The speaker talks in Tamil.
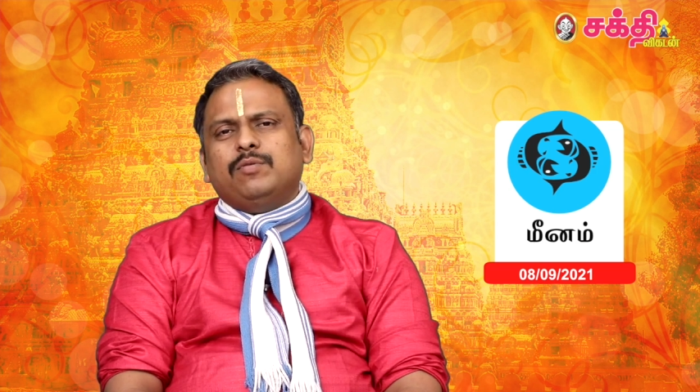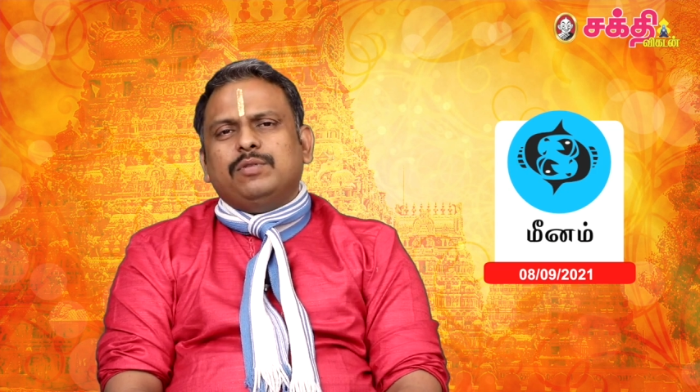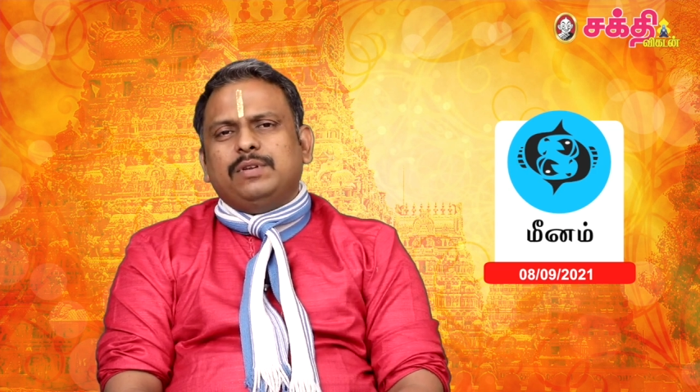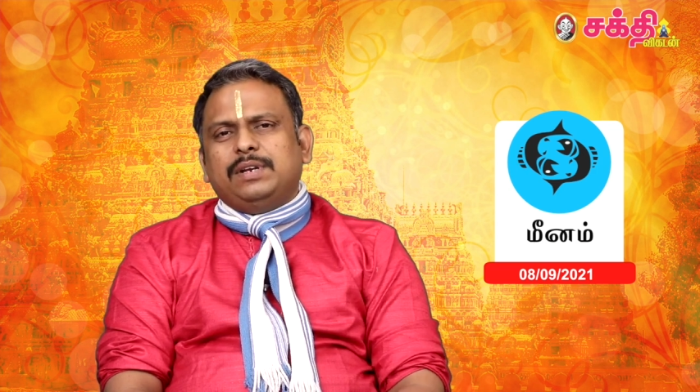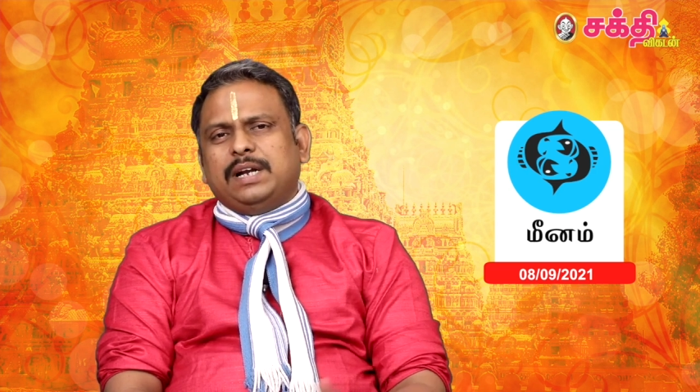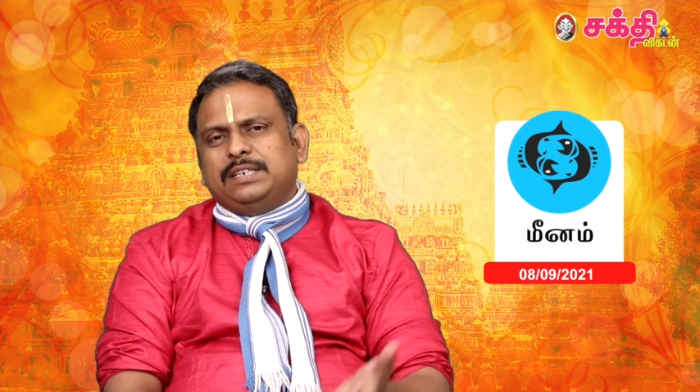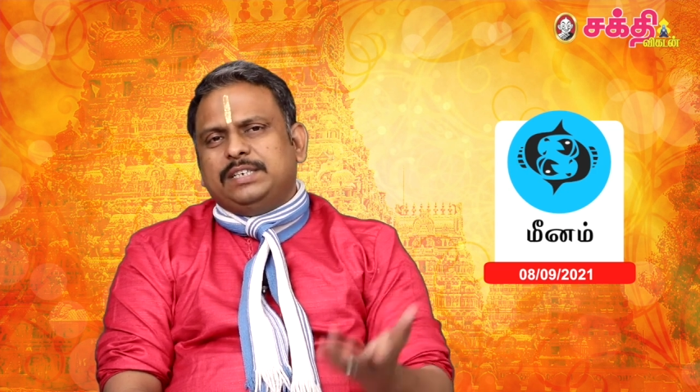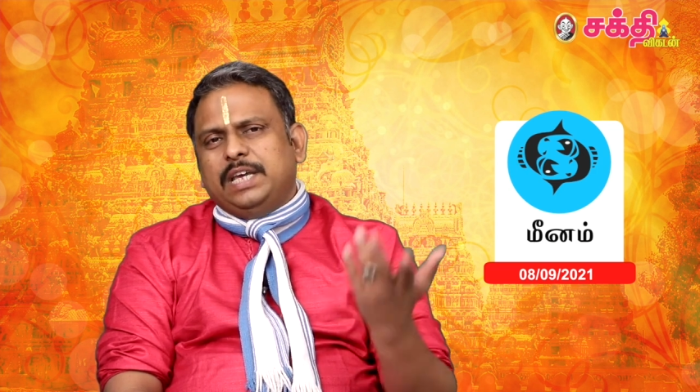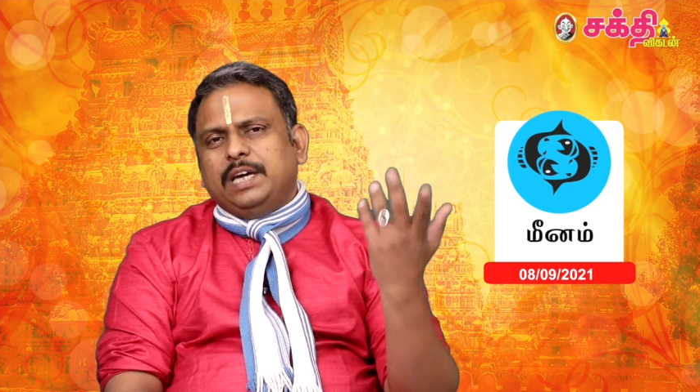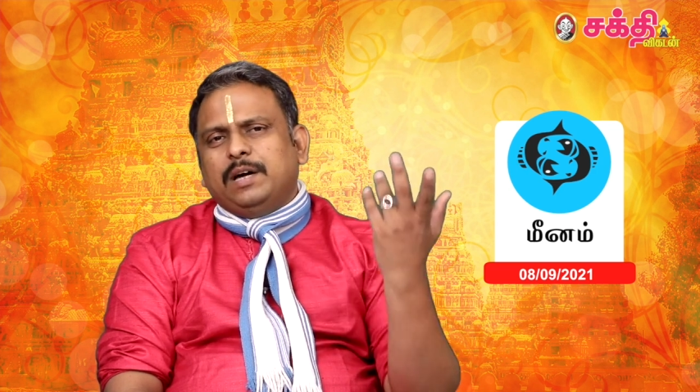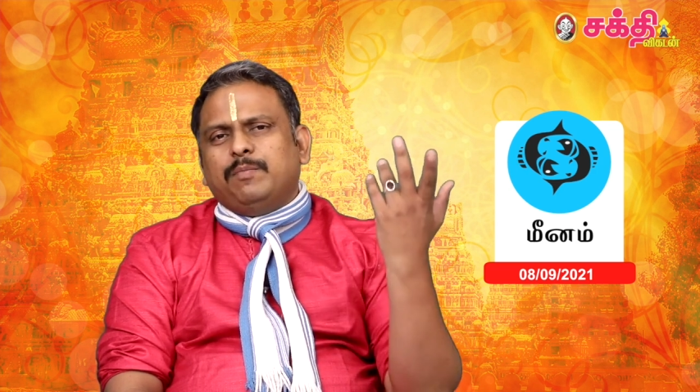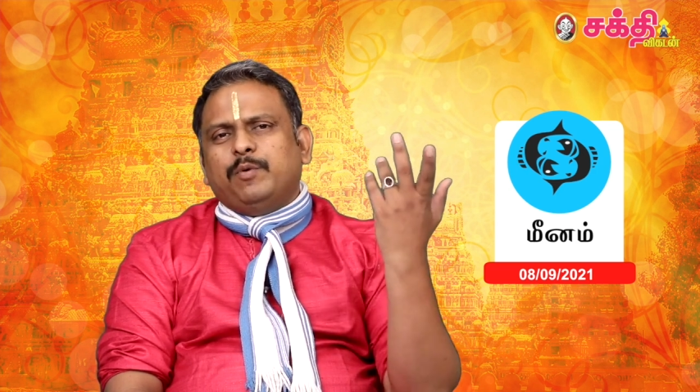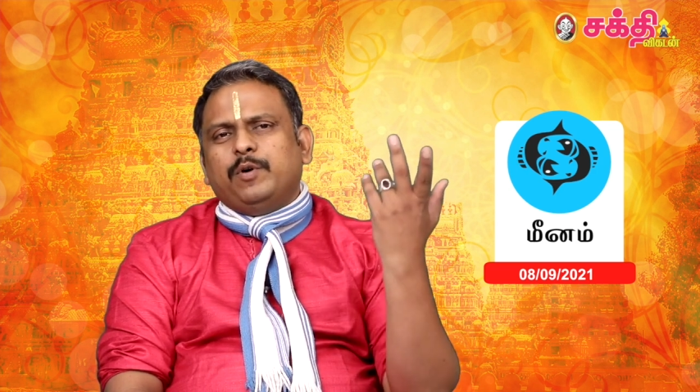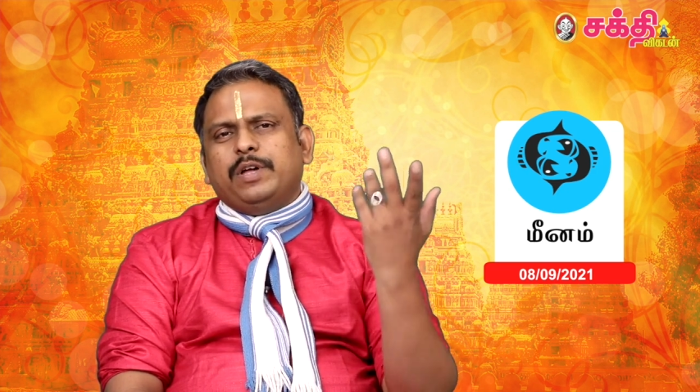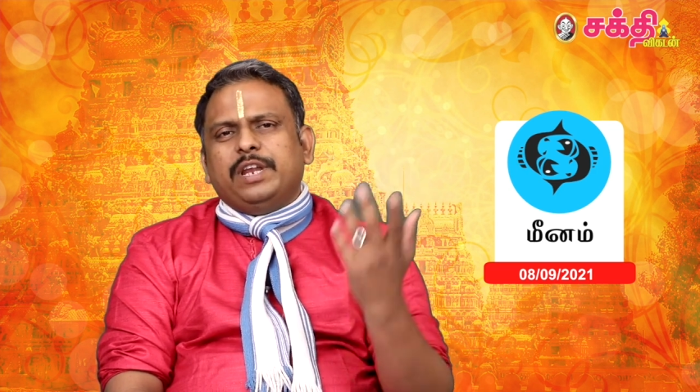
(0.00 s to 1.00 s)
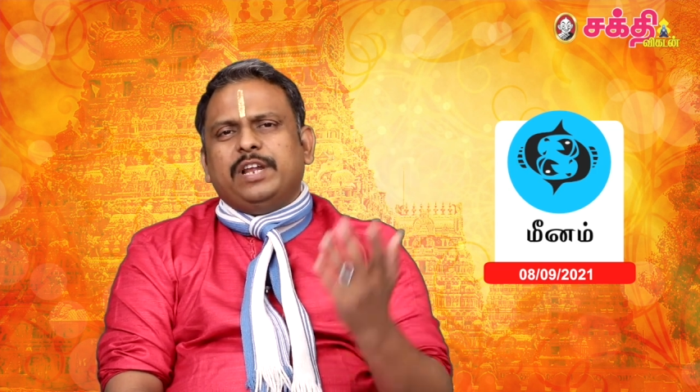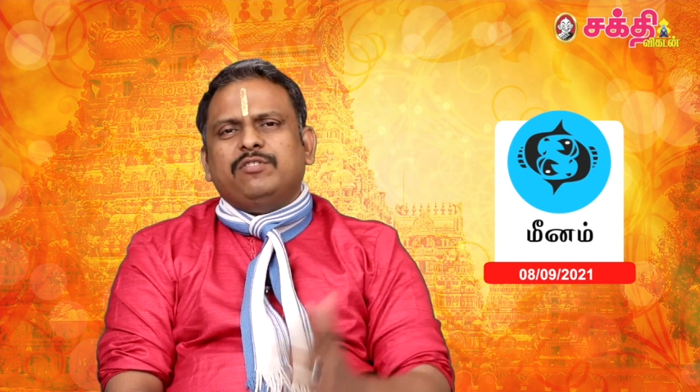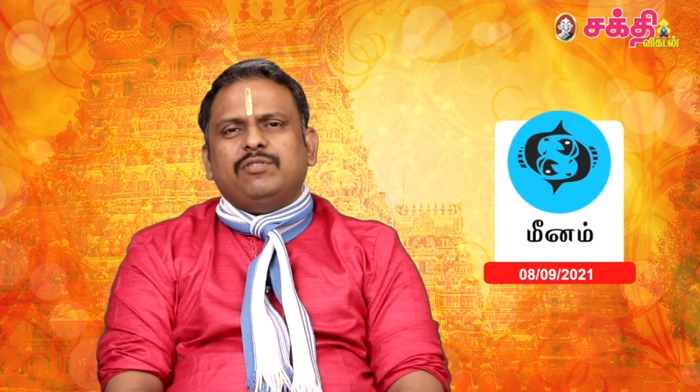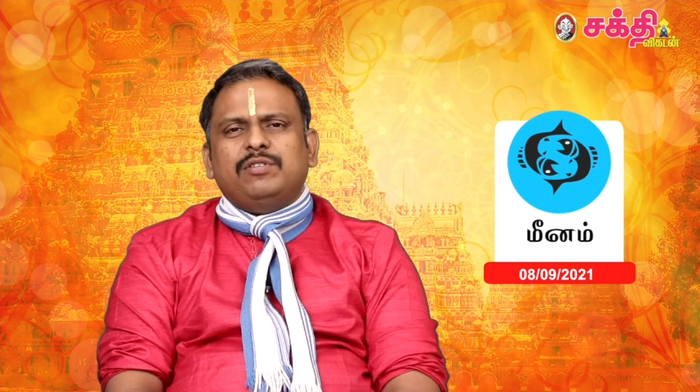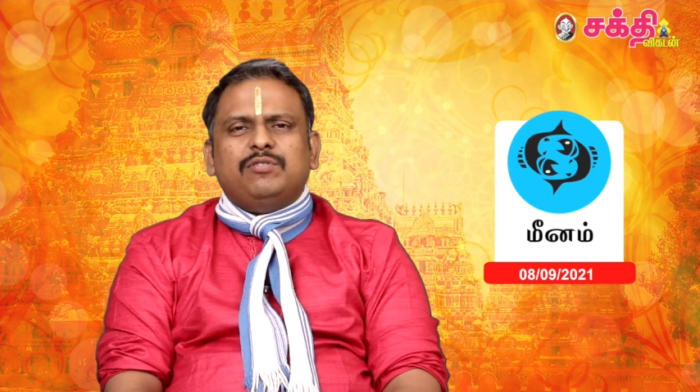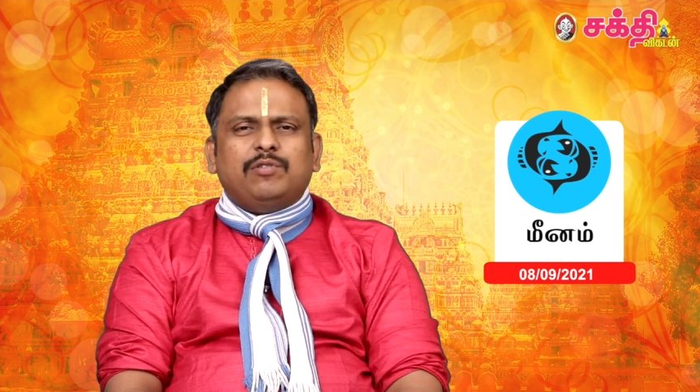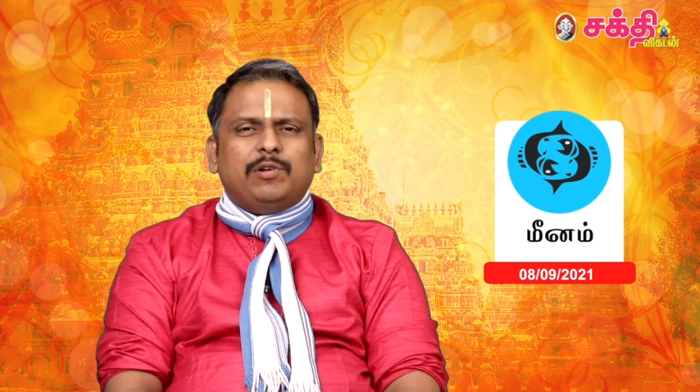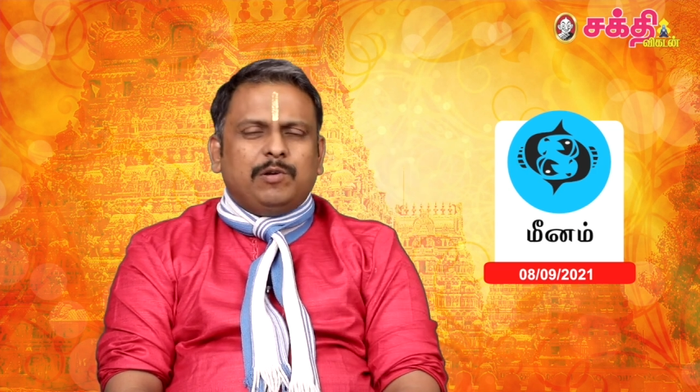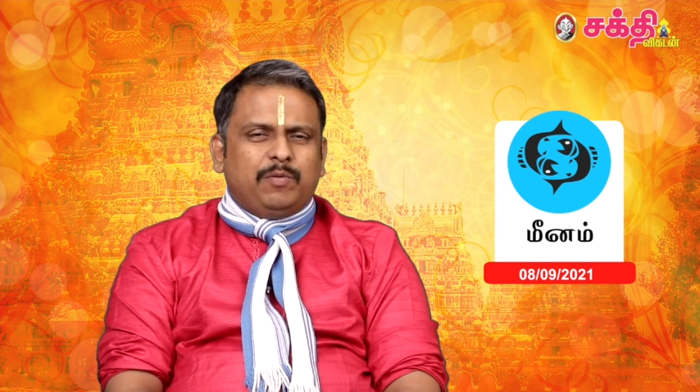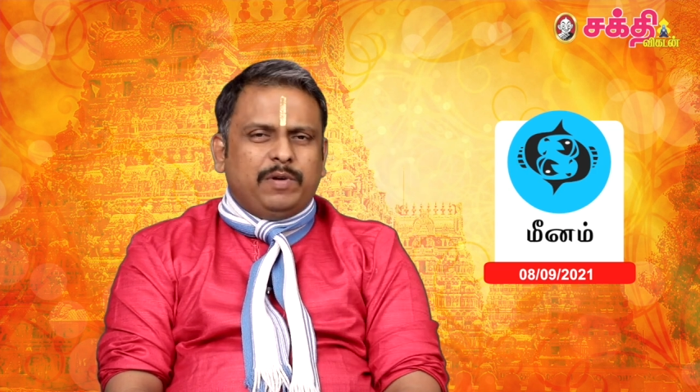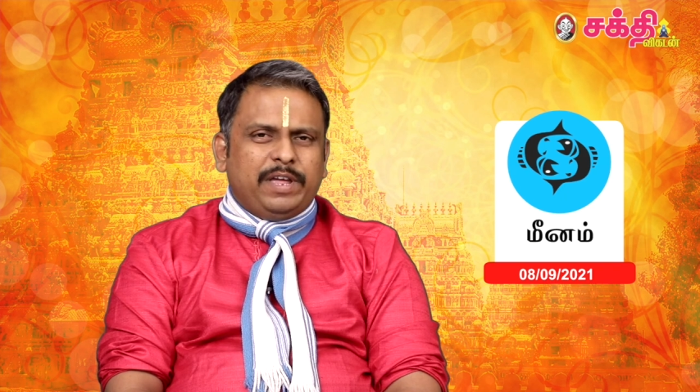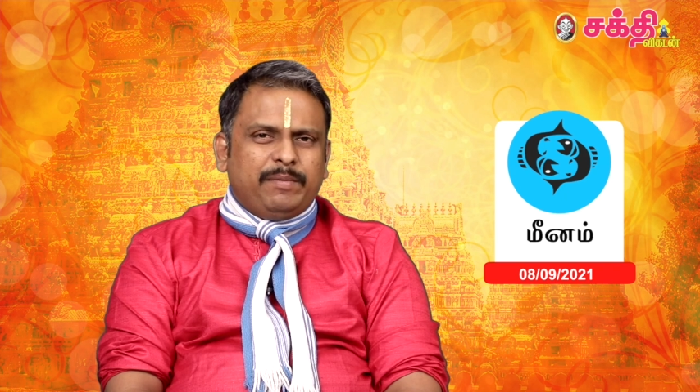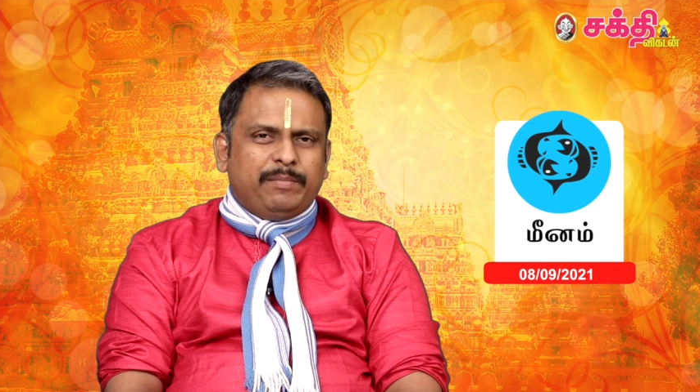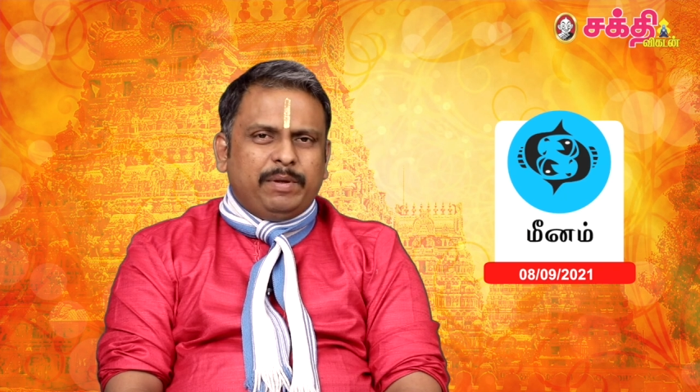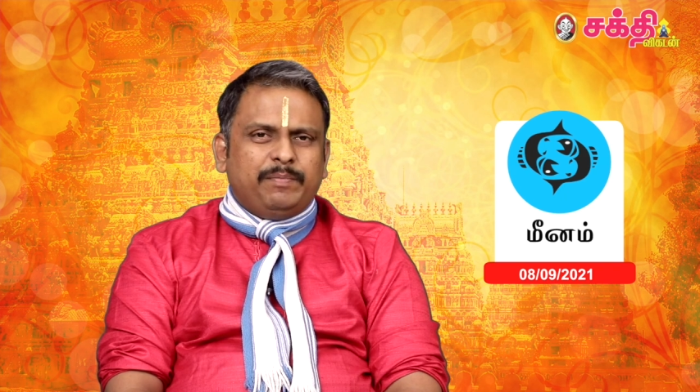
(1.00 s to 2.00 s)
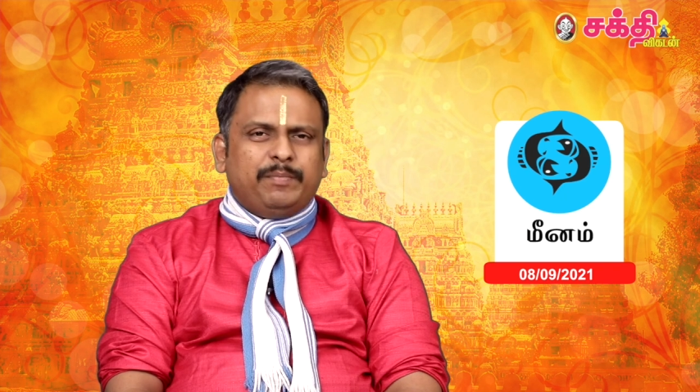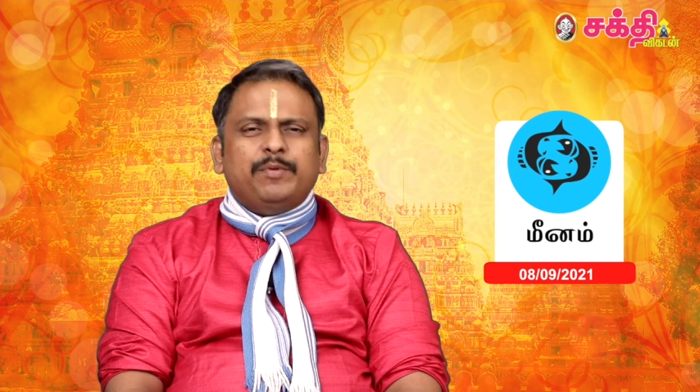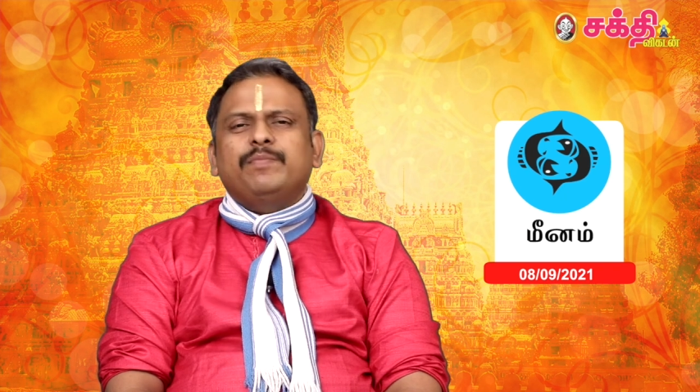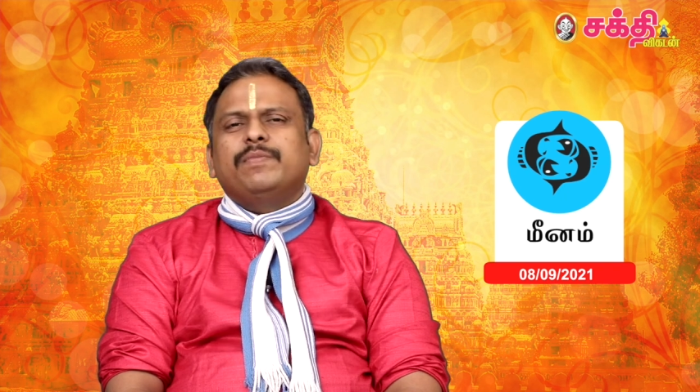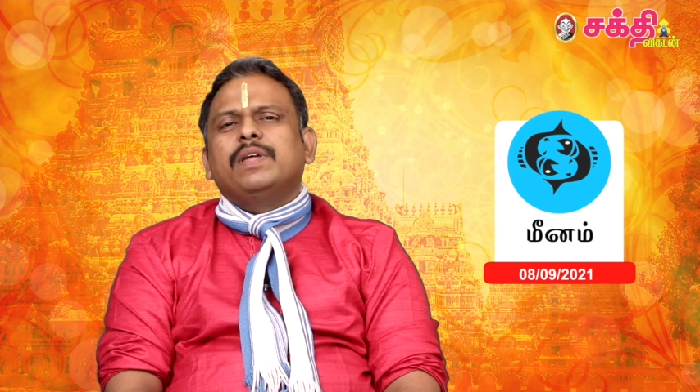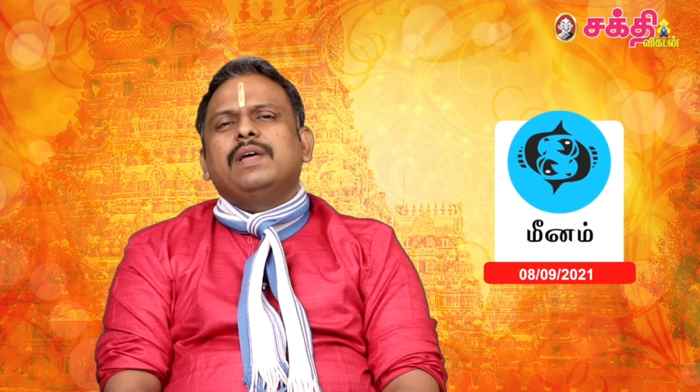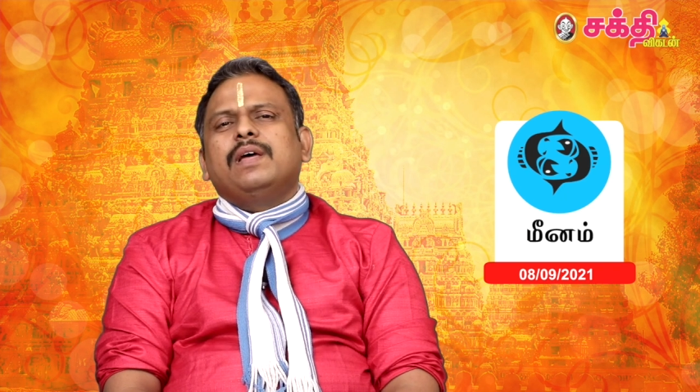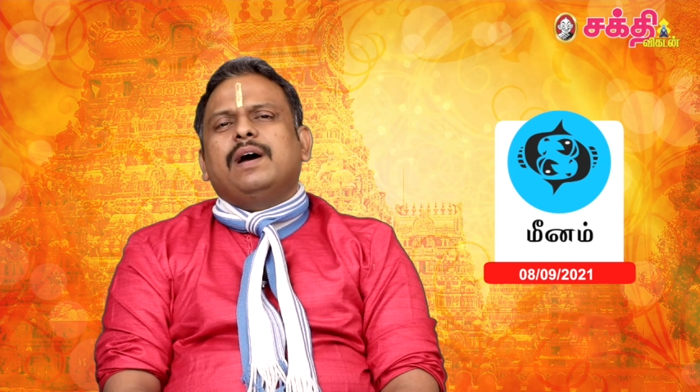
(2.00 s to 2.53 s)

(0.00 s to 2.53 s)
கொடுத்து நான் ஜெயிக்கப் போகிறேன்னு அப்படிங்கிறதுன்னு சொல்லக்கூடிய அமைப்பும்